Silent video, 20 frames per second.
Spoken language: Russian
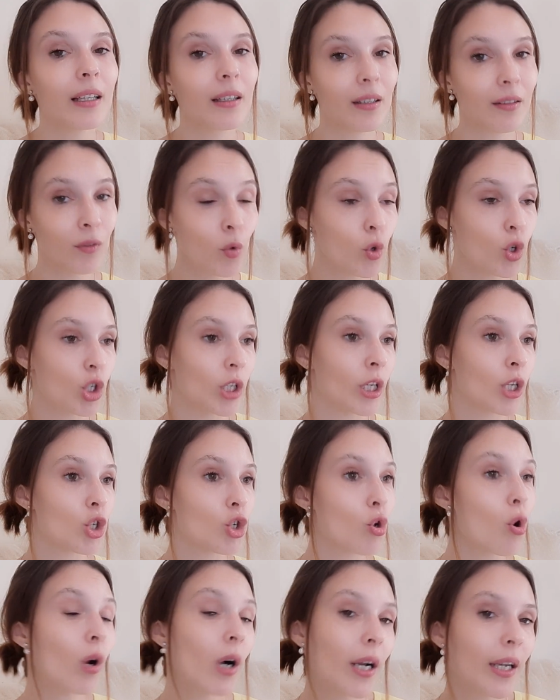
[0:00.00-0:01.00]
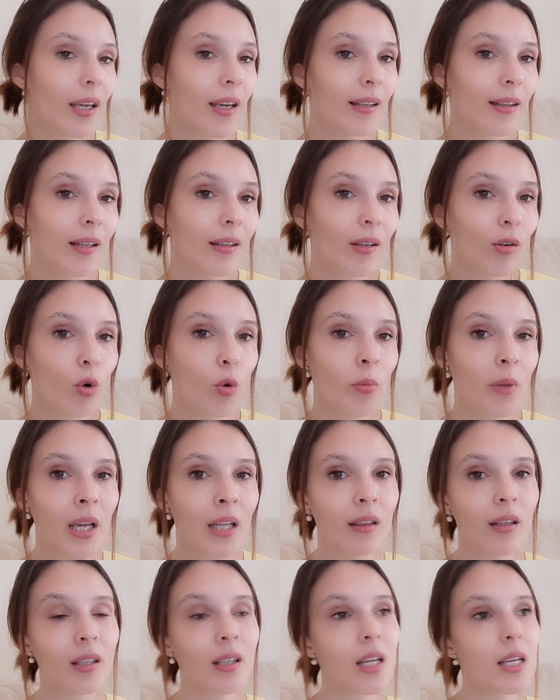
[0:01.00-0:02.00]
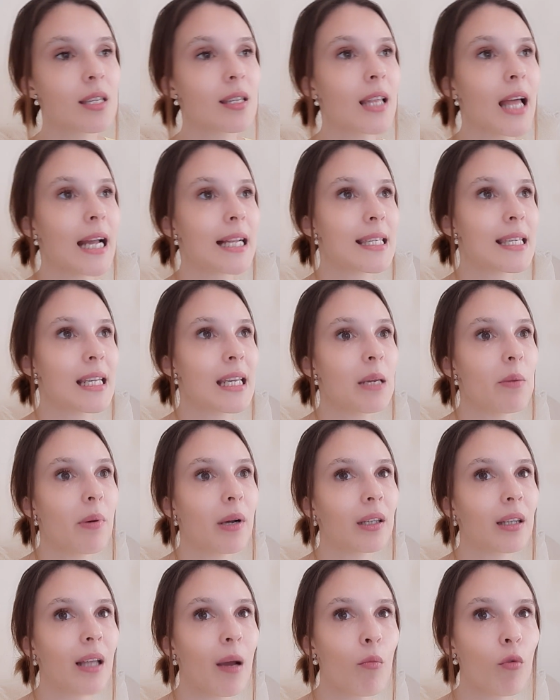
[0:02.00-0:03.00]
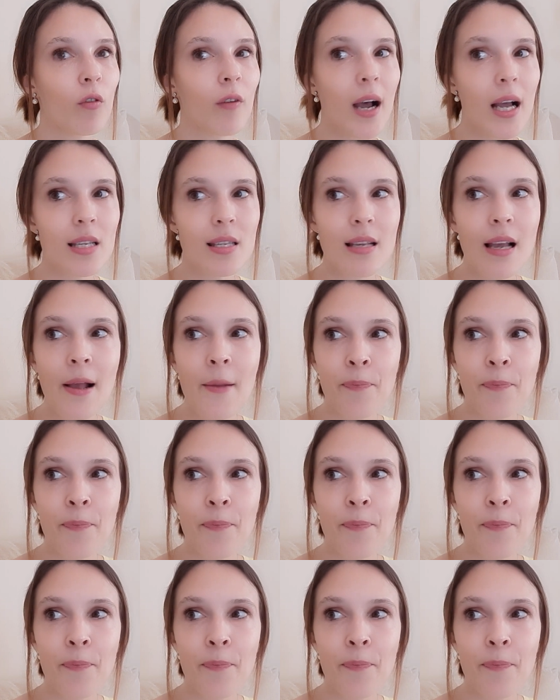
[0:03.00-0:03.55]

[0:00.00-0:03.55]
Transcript: Нужно еще какие-то документы дослать, либо там у вас